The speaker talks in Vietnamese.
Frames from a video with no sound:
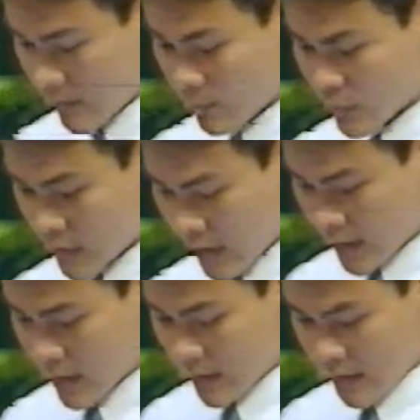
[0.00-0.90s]
vụ gì,
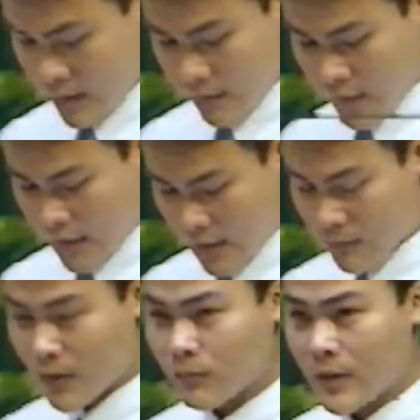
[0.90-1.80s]
vì
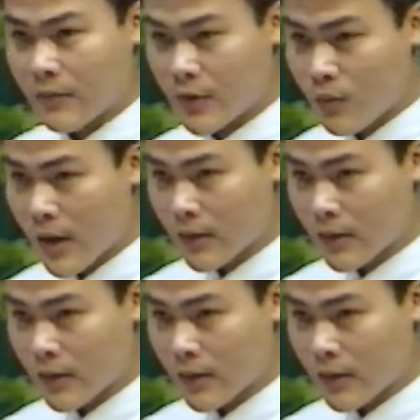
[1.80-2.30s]
lao động là vinh quang.